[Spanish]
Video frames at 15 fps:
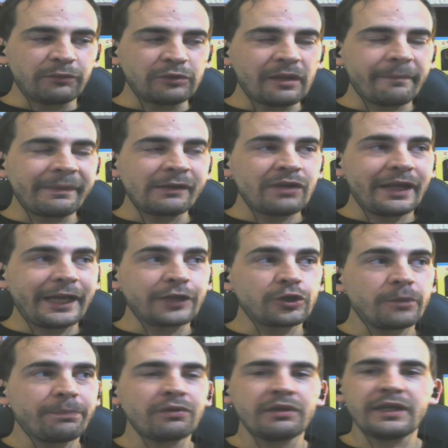una película que
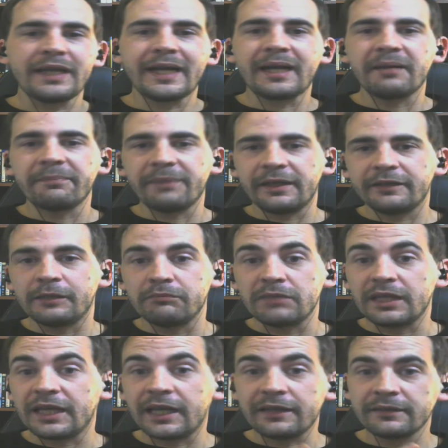yo pondría capaz en
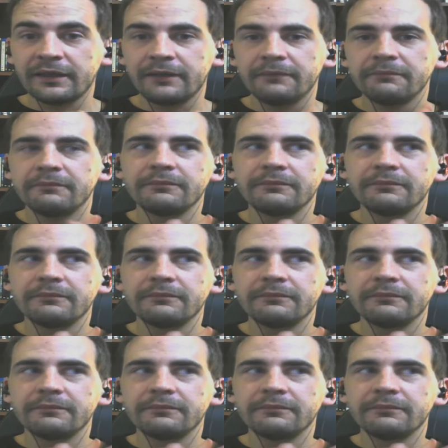mi casa